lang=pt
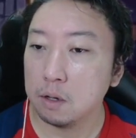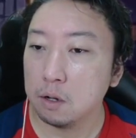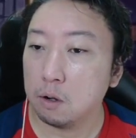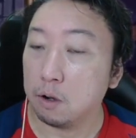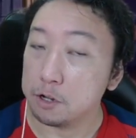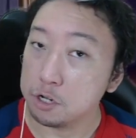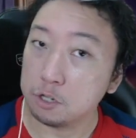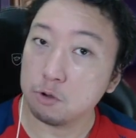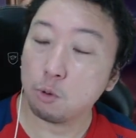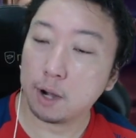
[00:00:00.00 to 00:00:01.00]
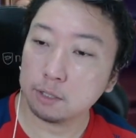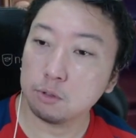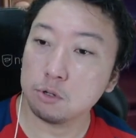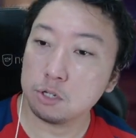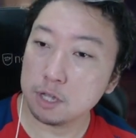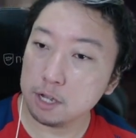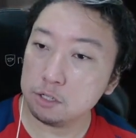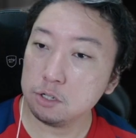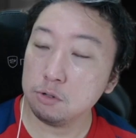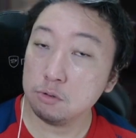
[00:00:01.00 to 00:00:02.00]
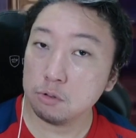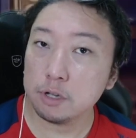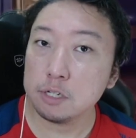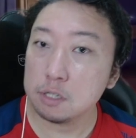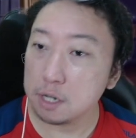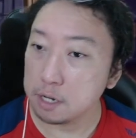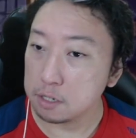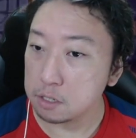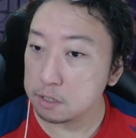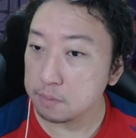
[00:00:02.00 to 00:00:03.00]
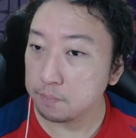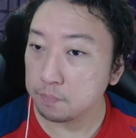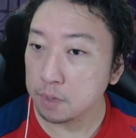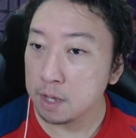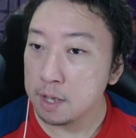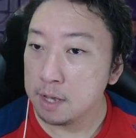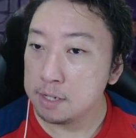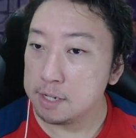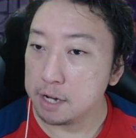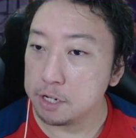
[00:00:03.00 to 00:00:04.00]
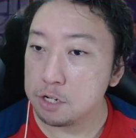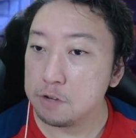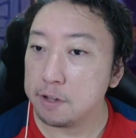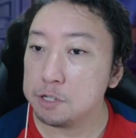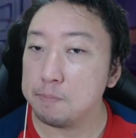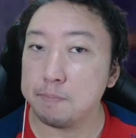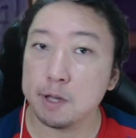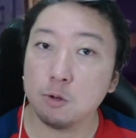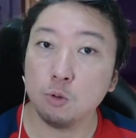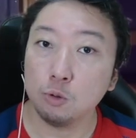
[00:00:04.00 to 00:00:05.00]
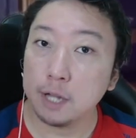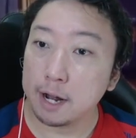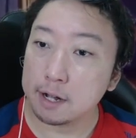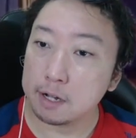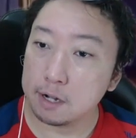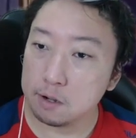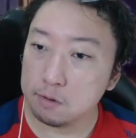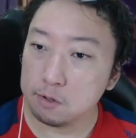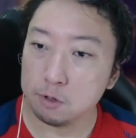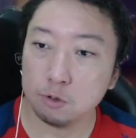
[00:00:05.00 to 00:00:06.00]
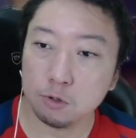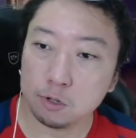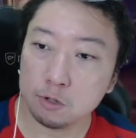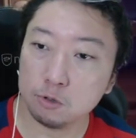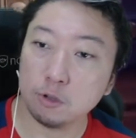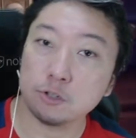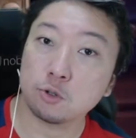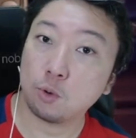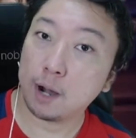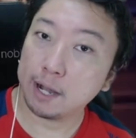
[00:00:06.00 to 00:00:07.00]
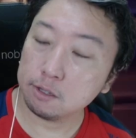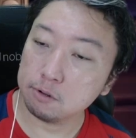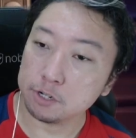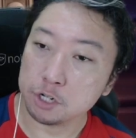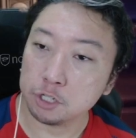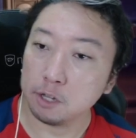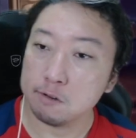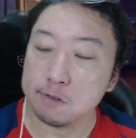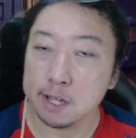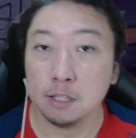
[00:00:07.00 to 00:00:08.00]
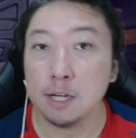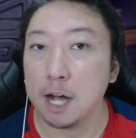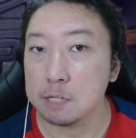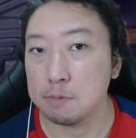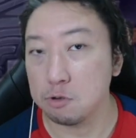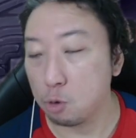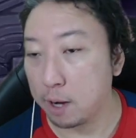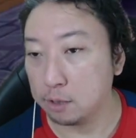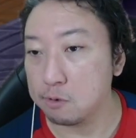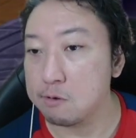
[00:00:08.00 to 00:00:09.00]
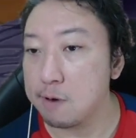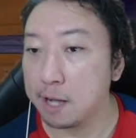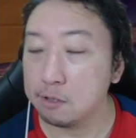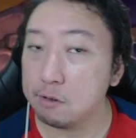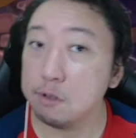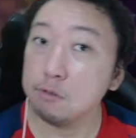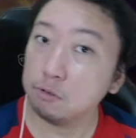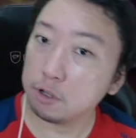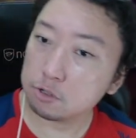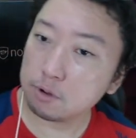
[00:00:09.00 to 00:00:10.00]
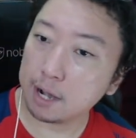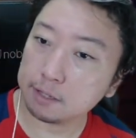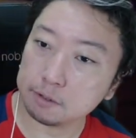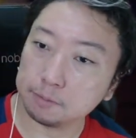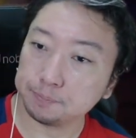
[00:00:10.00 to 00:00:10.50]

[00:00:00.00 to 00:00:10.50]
Ó, a gente tem um 4-6 e um 2-3. Se a gente tivesse pego o dragão e o, 2-4, a gente teria, entre aspas, um 4-4 e um 2-4.